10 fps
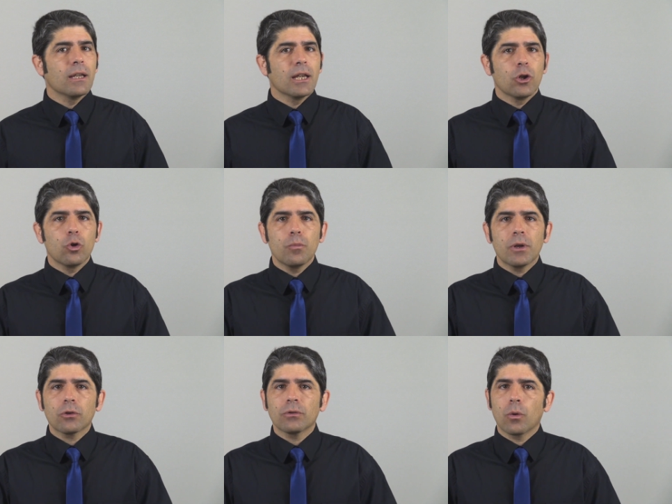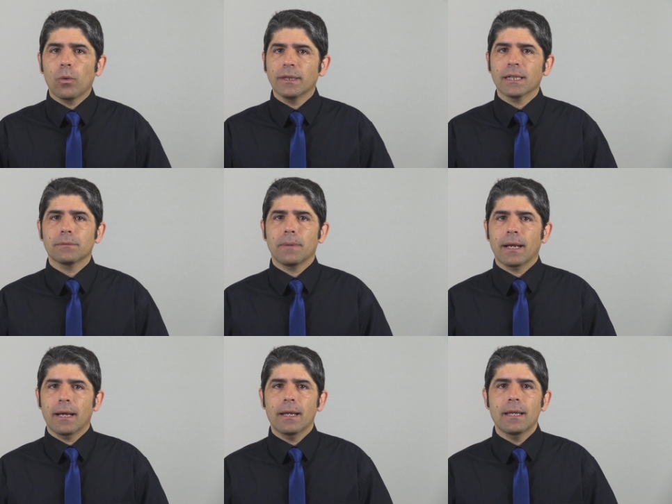ni números de cuentas
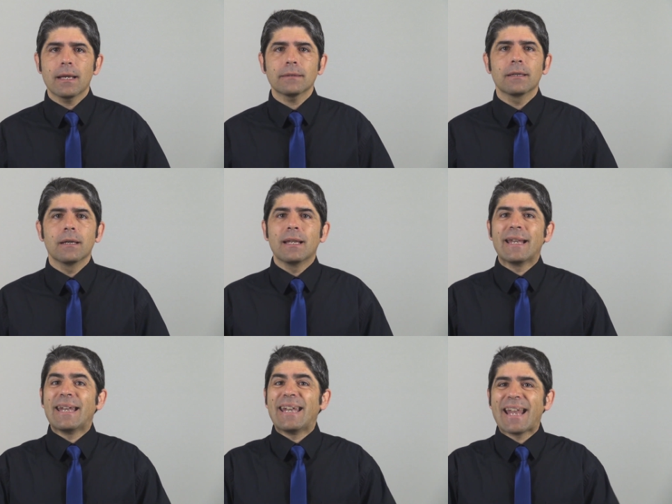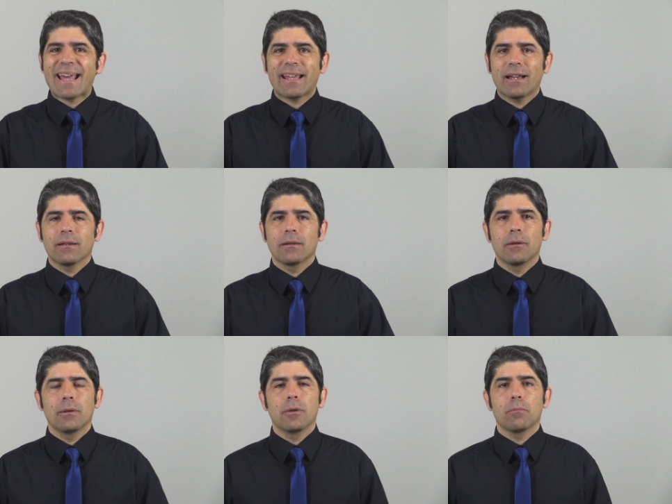bancarias, nada.
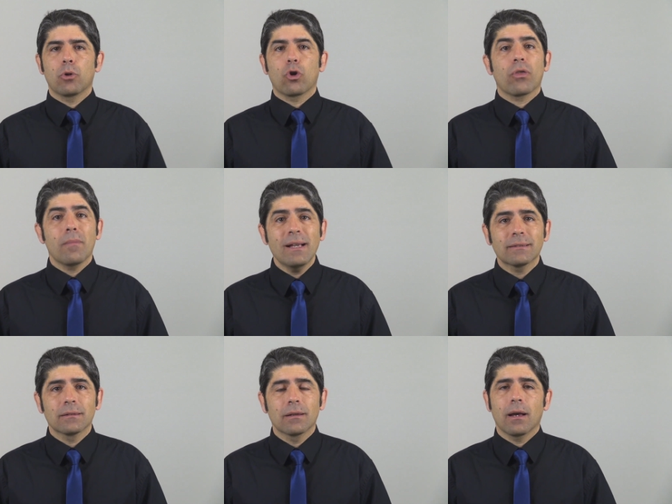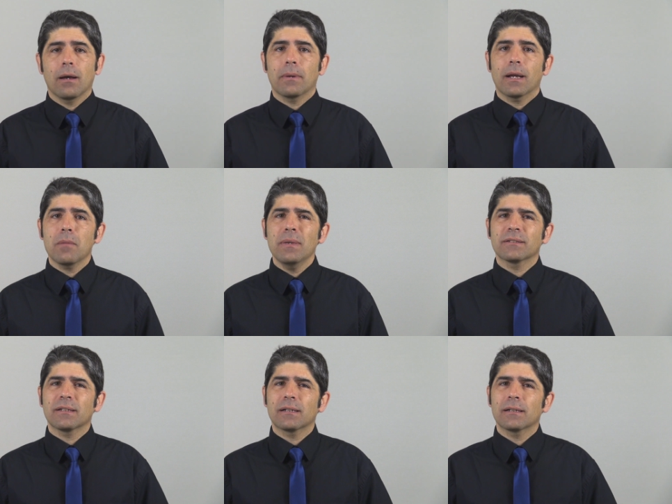Por lo demás, habrá que
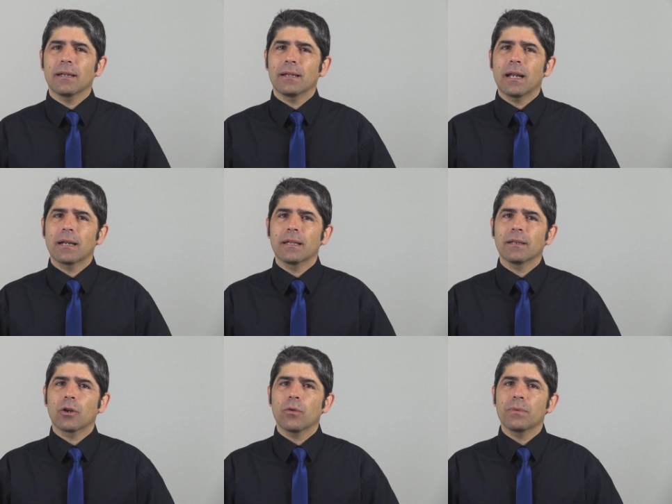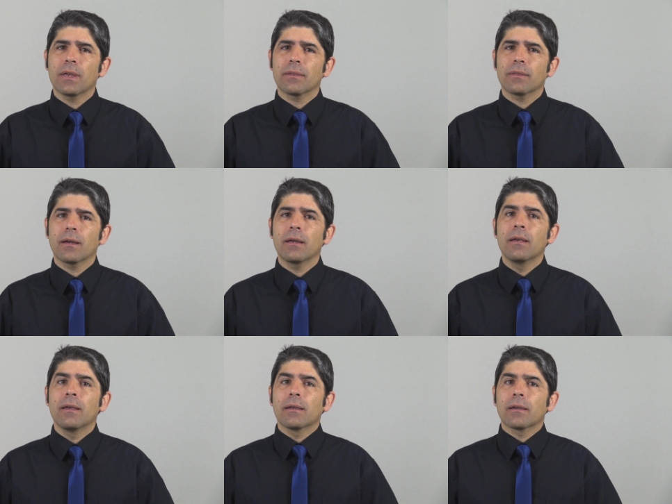pensar en alguien de confianza
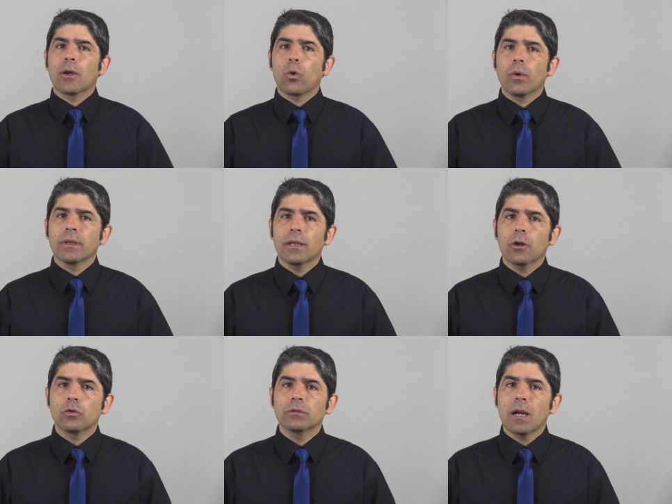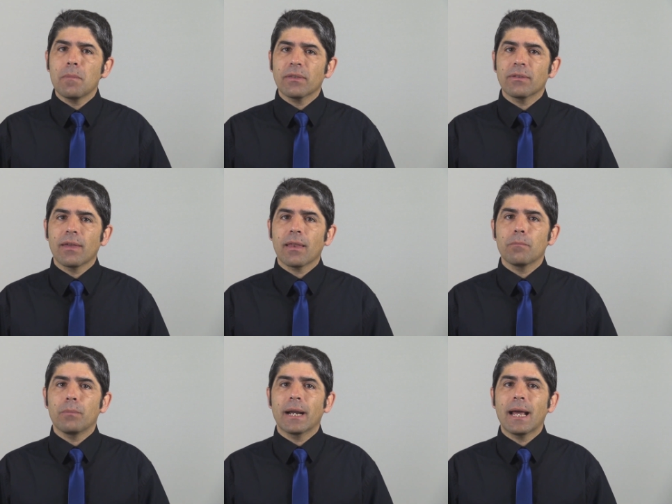que cuente con
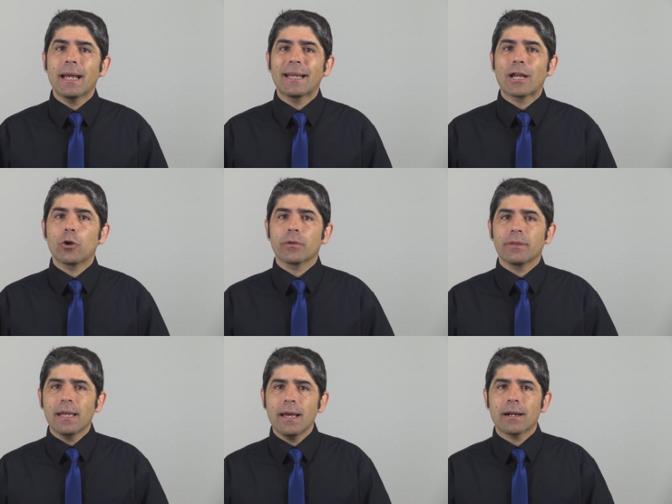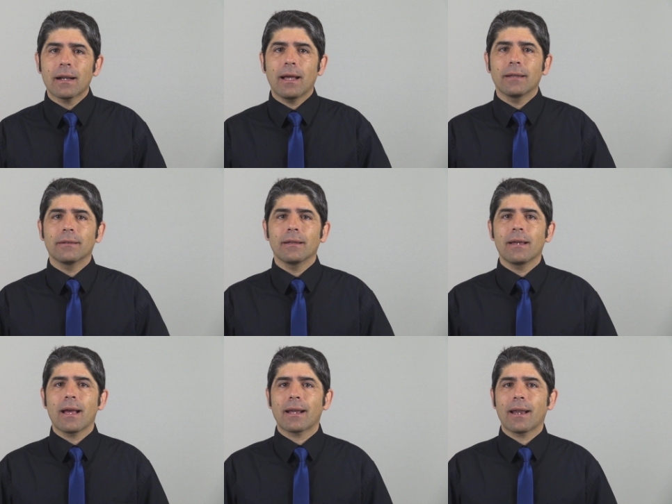capacidad para negociar
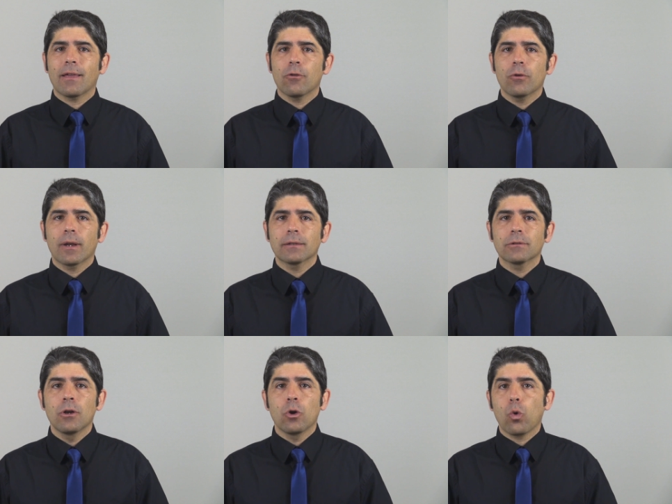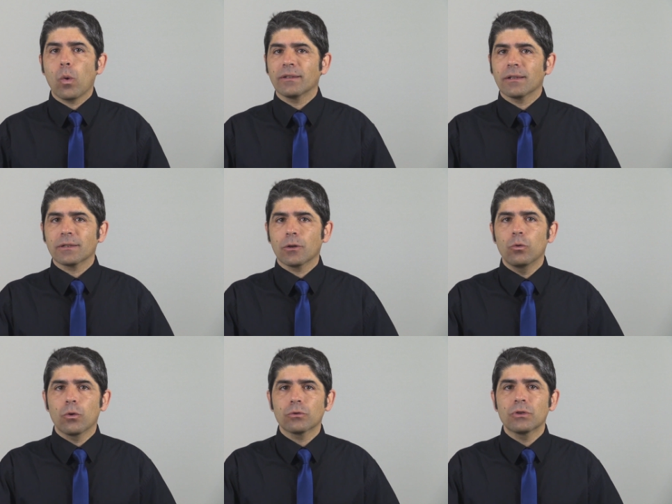ante acreedores o ante
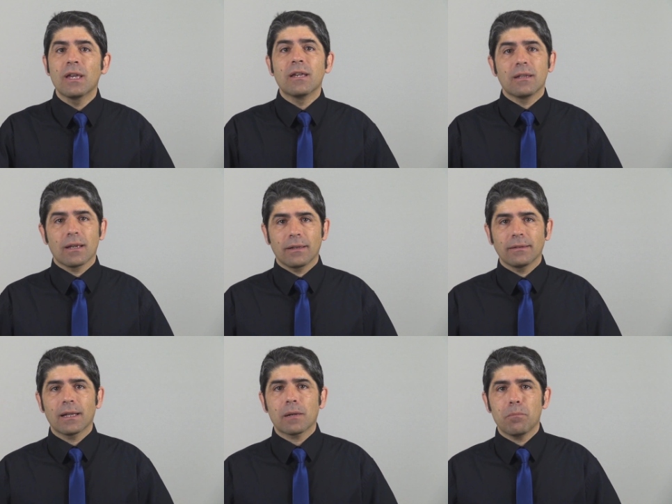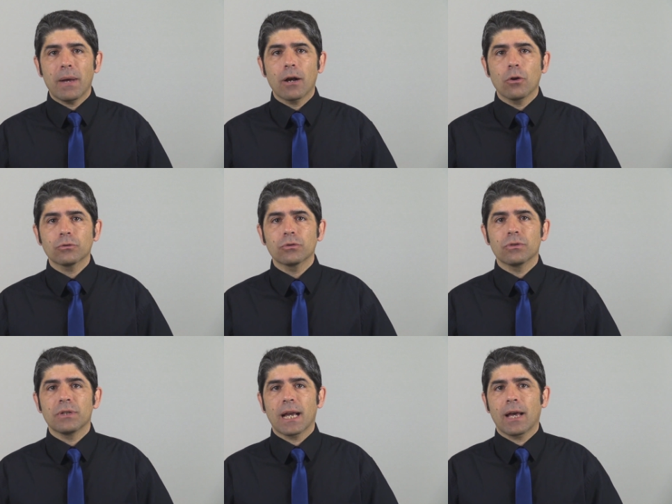seguros y atender pagos
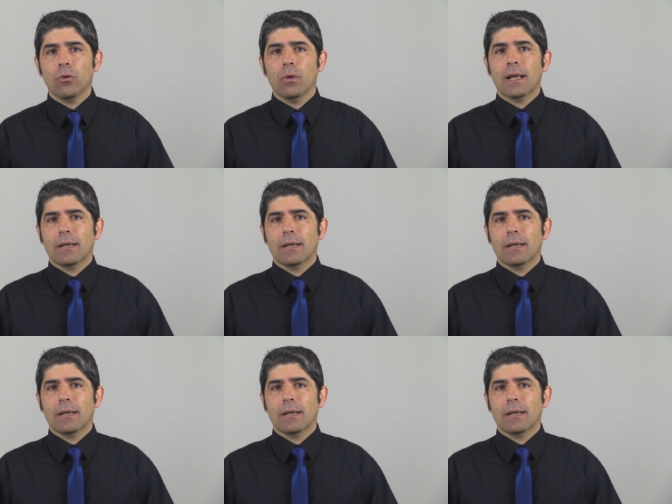llegado el